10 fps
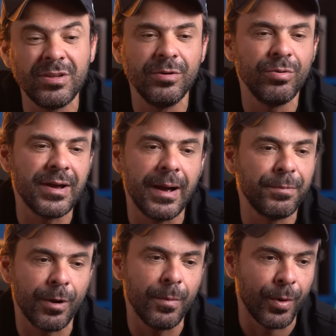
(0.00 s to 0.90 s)
que o
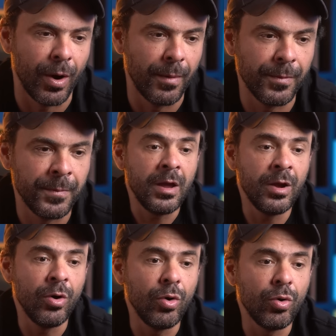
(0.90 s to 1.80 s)
capital próprio.
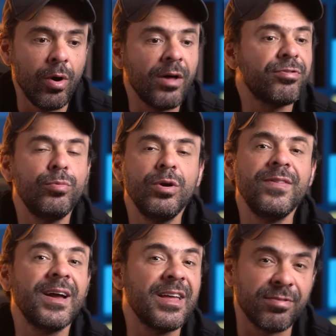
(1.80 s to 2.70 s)
Eu gosto muito
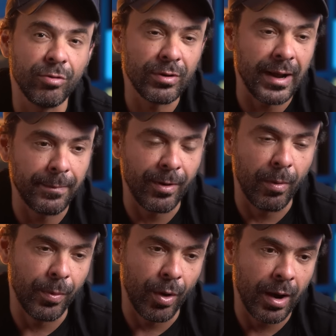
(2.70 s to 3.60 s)
da questão do
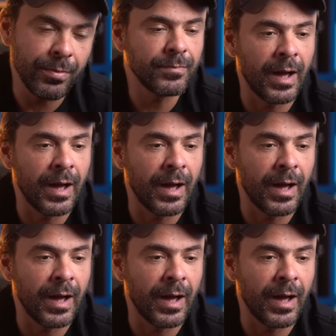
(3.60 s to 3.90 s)
capital próprio,